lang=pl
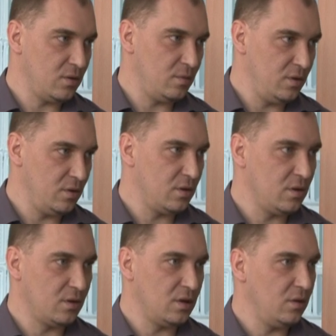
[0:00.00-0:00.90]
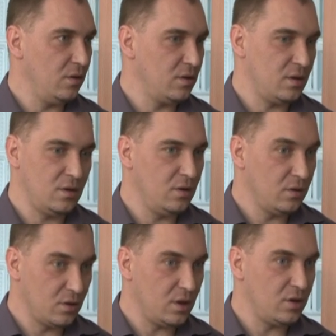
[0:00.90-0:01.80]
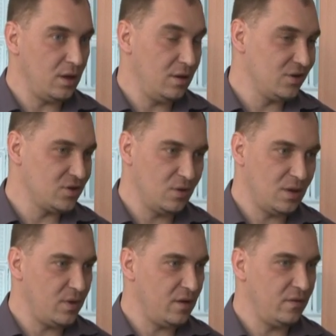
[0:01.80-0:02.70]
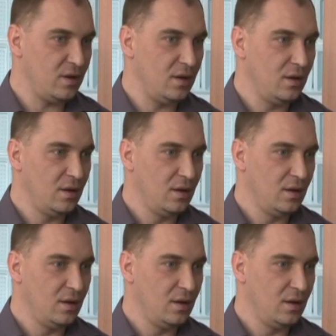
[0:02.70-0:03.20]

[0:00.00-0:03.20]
żeby do tego dotrzeć, ale to są naprawdę,